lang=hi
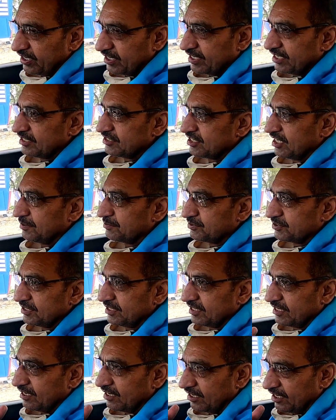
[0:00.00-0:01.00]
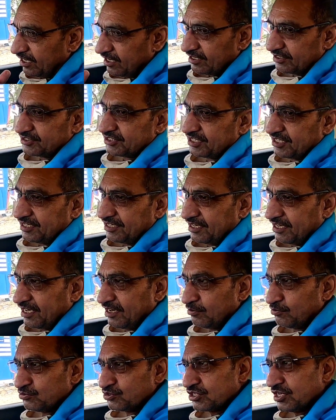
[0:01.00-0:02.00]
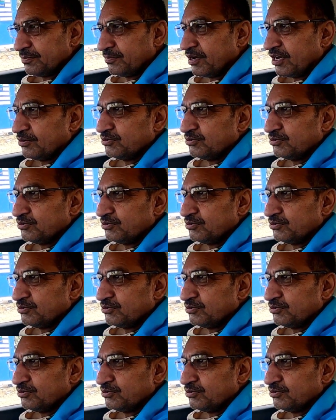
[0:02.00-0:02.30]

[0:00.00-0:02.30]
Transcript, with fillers: वेट के हिसाब से गाड़ी लग्जरी है उसके हाँ।